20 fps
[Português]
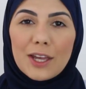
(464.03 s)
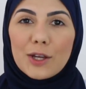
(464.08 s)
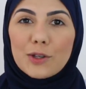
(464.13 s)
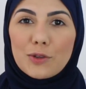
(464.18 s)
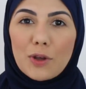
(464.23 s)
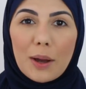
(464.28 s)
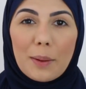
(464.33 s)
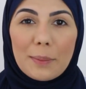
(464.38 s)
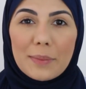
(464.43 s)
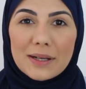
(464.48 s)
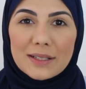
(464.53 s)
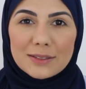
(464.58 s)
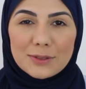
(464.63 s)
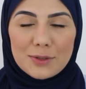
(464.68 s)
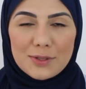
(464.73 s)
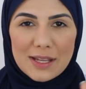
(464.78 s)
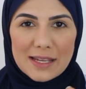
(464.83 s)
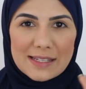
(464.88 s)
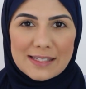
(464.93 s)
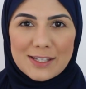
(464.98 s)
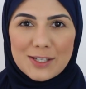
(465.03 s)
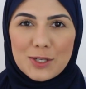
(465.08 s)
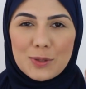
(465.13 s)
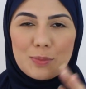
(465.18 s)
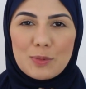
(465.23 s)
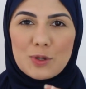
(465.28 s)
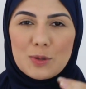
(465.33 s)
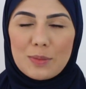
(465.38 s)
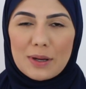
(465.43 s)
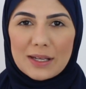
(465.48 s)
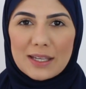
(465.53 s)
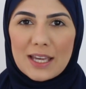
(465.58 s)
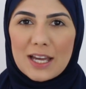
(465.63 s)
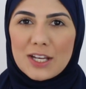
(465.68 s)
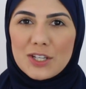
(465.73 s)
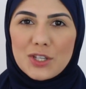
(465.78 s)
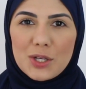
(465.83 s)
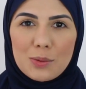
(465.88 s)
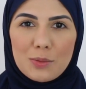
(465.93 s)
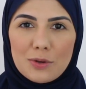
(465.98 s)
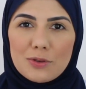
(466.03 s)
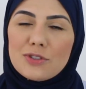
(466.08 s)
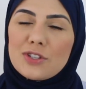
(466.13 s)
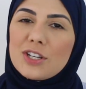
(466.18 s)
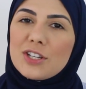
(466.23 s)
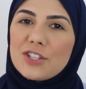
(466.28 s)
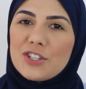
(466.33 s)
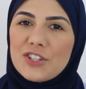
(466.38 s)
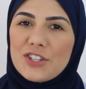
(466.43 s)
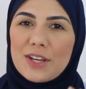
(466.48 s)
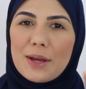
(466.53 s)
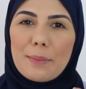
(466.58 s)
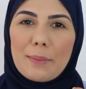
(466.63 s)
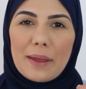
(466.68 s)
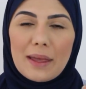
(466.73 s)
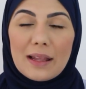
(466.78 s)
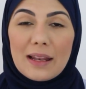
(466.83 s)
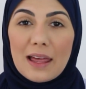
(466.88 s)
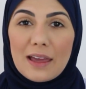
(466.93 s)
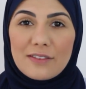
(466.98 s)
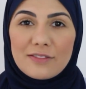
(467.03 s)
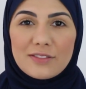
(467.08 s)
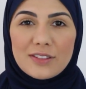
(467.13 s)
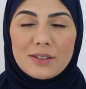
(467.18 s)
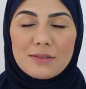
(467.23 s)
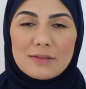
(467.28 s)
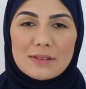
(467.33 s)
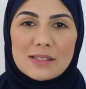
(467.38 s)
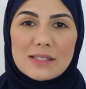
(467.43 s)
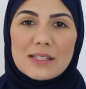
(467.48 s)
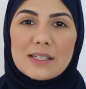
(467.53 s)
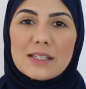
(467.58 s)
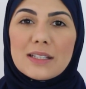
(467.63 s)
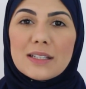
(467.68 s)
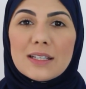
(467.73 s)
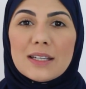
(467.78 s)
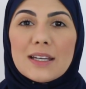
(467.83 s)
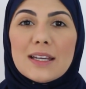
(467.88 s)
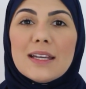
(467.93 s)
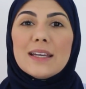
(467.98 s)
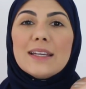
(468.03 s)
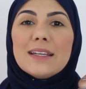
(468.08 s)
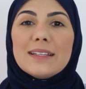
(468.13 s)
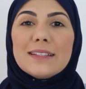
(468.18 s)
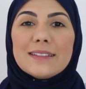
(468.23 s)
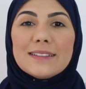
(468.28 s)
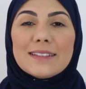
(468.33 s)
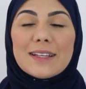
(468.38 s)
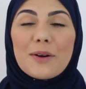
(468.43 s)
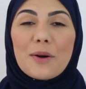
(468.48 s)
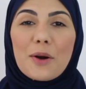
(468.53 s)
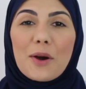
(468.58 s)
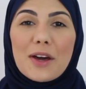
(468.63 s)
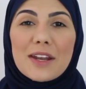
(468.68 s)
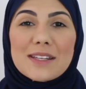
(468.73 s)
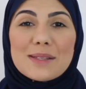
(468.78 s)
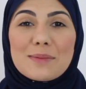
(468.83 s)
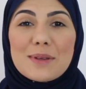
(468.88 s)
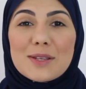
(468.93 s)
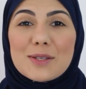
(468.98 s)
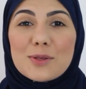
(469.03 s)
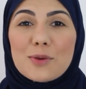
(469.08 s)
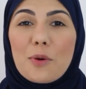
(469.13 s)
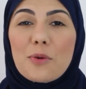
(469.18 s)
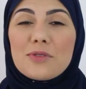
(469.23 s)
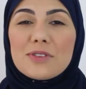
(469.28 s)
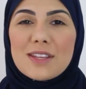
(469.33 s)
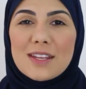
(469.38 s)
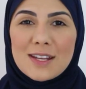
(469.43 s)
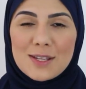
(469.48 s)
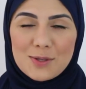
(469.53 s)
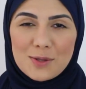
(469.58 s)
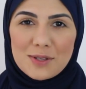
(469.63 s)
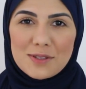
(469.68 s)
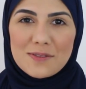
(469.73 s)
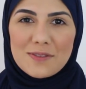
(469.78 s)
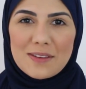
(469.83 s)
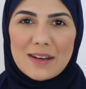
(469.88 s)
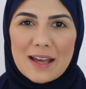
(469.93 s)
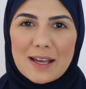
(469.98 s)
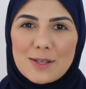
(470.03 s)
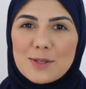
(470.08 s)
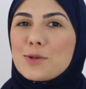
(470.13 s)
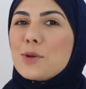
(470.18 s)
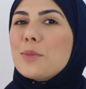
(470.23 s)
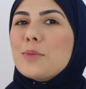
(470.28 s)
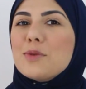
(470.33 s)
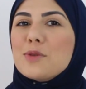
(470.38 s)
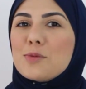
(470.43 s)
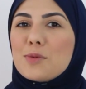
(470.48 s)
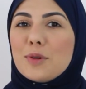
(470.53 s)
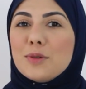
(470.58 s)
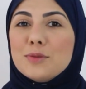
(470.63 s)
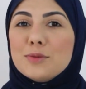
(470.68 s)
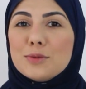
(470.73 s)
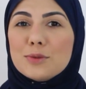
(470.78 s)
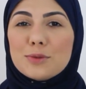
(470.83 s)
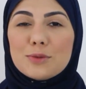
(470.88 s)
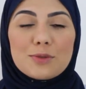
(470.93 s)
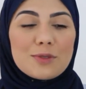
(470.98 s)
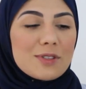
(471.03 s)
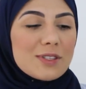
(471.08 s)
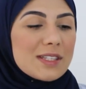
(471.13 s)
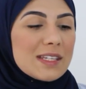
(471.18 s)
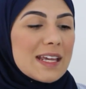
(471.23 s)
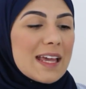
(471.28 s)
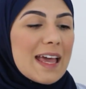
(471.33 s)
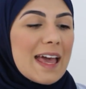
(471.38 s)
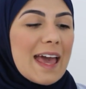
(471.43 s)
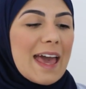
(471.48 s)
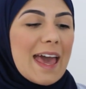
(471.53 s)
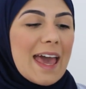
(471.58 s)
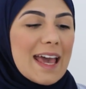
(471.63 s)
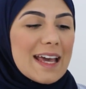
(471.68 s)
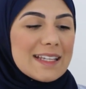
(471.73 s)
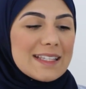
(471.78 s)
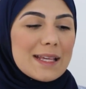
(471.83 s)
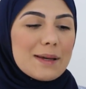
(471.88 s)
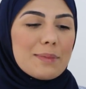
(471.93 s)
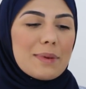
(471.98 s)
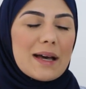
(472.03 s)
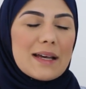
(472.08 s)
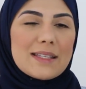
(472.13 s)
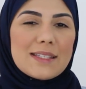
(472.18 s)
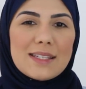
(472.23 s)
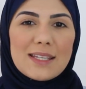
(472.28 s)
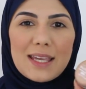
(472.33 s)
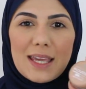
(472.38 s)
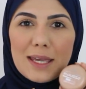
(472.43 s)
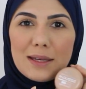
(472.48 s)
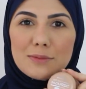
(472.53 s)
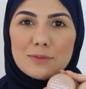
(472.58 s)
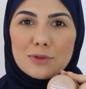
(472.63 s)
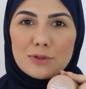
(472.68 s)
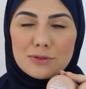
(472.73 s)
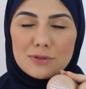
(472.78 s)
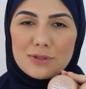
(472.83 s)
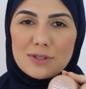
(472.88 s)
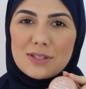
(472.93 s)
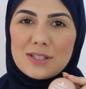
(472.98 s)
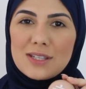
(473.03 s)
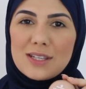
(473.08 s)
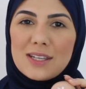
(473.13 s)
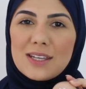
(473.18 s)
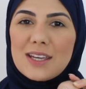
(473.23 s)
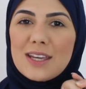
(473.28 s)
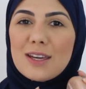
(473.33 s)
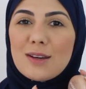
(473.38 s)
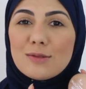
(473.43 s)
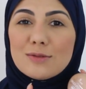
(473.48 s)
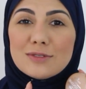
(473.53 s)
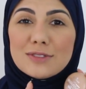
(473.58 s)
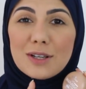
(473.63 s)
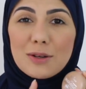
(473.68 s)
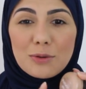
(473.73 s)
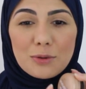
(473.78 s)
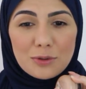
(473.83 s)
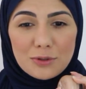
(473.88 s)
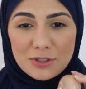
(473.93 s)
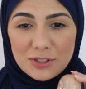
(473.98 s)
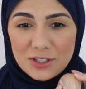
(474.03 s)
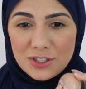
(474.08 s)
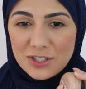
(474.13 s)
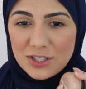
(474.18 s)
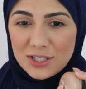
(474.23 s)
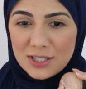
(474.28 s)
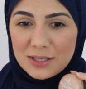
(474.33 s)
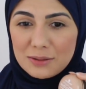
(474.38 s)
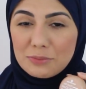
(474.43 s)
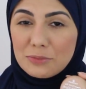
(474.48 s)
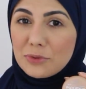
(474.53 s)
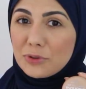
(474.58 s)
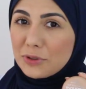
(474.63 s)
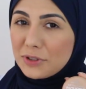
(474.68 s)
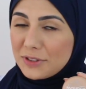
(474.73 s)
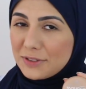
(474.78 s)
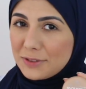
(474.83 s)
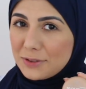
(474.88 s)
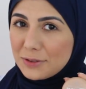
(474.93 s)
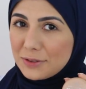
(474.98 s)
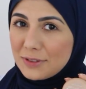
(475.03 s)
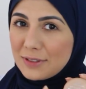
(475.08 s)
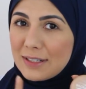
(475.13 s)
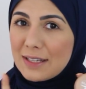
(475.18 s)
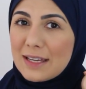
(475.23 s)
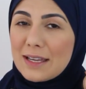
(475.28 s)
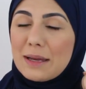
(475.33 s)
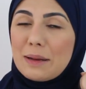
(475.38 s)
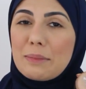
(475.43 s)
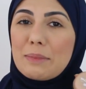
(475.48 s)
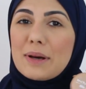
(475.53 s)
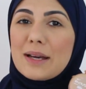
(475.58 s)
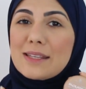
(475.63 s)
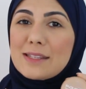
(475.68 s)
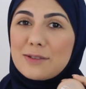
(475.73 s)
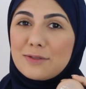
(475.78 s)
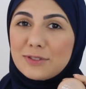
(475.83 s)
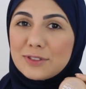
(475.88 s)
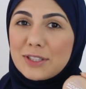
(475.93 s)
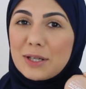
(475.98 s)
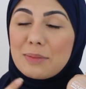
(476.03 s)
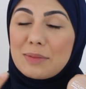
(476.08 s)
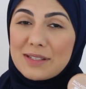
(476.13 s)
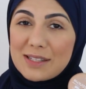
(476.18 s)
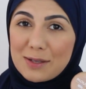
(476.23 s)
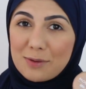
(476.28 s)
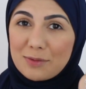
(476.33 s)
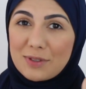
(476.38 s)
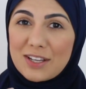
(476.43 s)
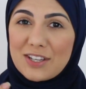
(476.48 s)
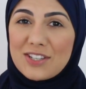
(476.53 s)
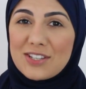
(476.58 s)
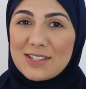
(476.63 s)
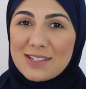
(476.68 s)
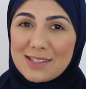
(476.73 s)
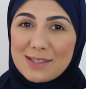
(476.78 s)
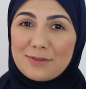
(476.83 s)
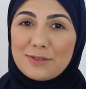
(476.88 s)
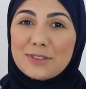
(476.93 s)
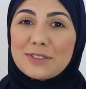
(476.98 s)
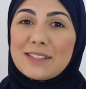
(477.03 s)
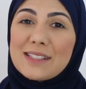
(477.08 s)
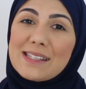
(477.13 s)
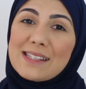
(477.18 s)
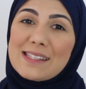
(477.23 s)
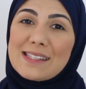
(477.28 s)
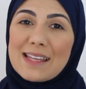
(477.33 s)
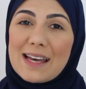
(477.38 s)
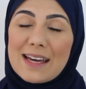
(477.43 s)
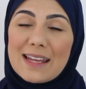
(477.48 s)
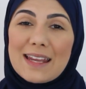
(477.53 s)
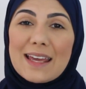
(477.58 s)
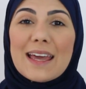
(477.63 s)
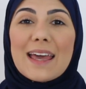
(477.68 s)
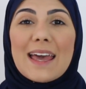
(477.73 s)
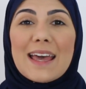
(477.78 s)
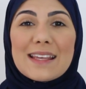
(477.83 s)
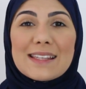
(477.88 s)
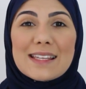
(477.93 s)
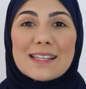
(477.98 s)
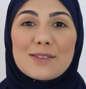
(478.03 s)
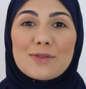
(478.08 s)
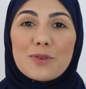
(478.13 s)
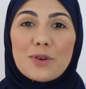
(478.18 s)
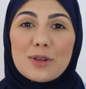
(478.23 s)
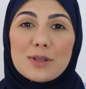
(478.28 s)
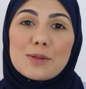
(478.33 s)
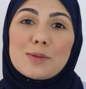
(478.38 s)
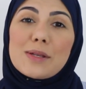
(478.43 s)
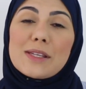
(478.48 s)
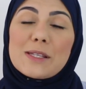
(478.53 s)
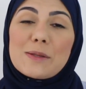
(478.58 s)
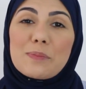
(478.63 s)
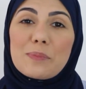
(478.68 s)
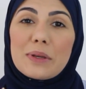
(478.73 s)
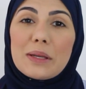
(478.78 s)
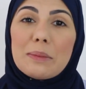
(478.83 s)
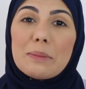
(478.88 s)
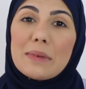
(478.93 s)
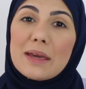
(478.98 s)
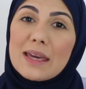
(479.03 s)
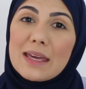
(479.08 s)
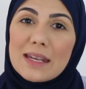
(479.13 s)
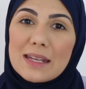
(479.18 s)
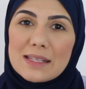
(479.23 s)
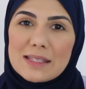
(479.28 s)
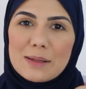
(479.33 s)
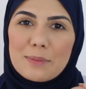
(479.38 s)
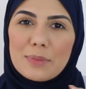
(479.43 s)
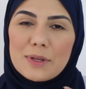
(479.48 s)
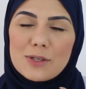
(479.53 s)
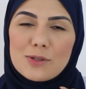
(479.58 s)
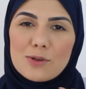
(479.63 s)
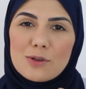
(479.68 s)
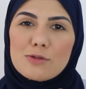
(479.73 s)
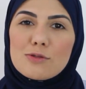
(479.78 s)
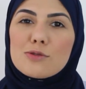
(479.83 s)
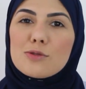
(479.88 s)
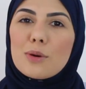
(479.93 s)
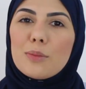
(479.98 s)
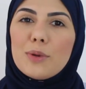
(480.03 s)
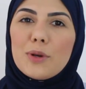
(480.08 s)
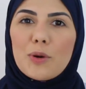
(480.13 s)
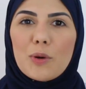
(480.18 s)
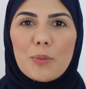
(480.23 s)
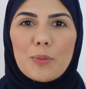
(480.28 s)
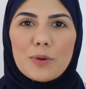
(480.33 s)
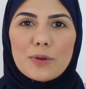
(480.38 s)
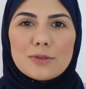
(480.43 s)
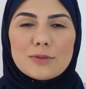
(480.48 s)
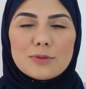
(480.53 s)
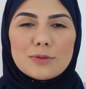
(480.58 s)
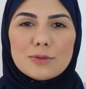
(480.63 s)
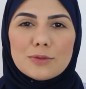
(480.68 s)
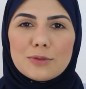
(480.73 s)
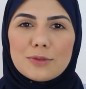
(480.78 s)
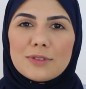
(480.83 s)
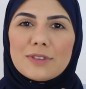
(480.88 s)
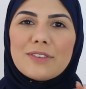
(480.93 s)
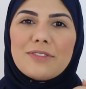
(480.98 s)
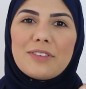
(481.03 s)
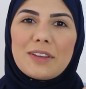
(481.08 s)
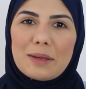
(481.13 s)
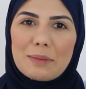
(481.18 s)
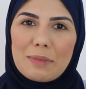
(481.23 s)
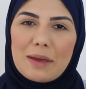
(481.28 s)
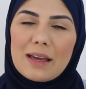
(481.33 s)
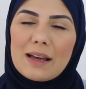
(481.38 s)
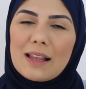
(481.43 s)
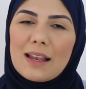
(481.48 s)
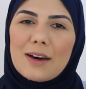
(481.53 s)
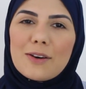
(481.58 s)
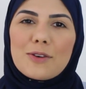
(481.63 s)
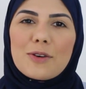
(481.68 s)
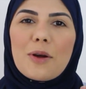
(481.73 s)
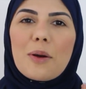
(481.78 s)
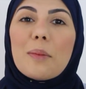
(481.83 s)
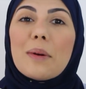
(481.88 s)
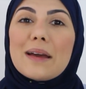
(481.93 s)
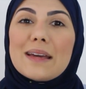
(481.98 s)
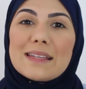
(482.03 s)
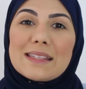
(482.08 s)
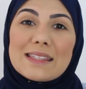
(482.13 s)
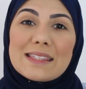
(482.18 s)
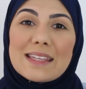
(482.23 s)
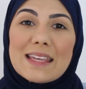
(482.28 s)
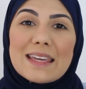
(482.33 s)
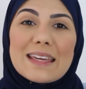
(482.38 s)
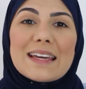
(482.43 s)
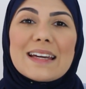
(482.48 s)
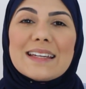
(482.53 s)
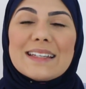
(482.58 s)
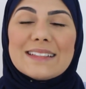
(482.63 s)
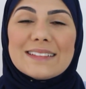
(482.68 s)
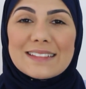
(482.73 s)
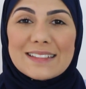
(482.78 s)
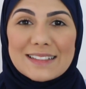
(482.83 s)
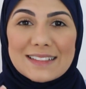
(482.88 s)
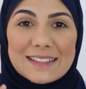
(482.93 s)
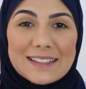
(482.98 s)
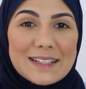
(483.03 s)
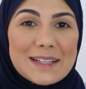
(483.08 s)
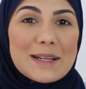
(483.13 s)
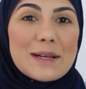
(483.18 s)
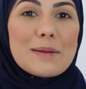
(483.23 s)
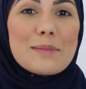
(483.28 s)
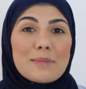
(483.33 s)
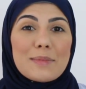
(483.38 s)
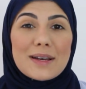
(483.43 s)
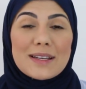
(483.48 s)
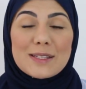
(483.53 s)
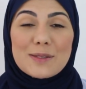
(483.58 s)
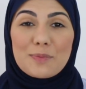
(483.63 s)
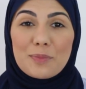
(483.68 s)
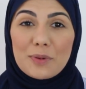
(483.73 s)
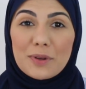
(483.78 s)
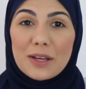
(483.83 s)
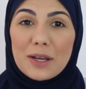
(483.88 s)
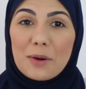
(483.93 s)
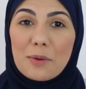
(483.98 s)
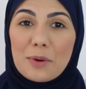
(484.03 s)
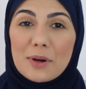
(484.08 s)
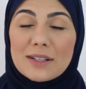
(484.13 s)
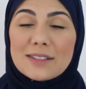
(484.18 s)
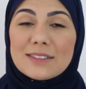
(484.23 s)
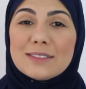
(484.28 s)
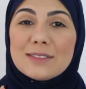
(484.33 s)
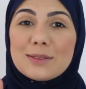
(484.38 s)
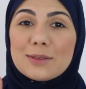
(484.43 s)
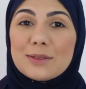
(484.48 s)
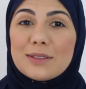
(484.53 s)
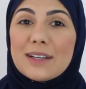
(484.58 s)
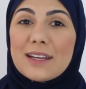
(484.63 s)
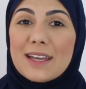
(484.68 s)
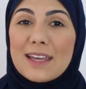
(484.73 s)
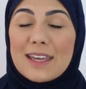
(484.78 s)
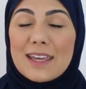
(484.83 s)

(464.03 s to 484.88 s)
Eu tô amando usar esse tipo de maquiagem no meu dia a dia, bem levinho assim. Então agora as minhas considerações finais sobre os produtos. Essa base em mousse eu não curti muito, mas eu vou dar uma segunda chance, eu vou testar, né? Essas foram as minhas primeiras impressões sobre o produto, que fique bem claro, não é uma resenha ainda, mas por enquanto